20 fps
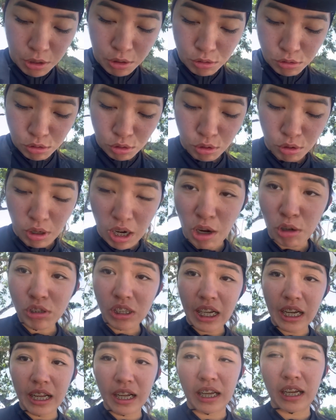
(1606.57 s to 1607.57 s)
So, ako
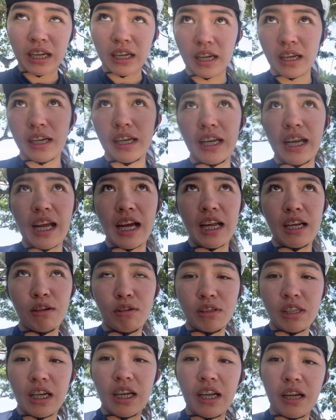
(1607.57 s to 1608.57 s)
talaga. Kailangan ko
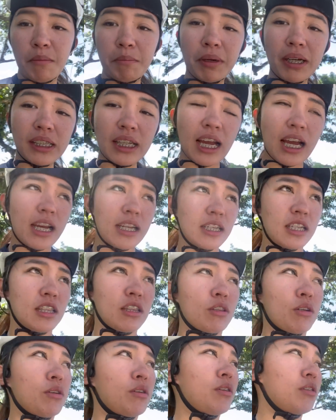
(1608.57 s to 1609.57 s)
talagang pagdaanan
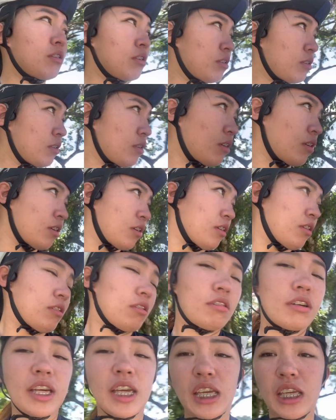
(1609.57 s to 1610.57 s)
to.
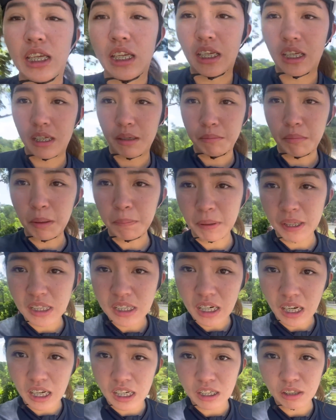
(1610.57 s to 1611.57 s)
Okay.
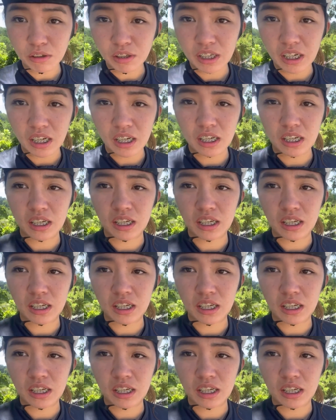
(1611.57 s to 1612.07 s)
Papadyakan ko na.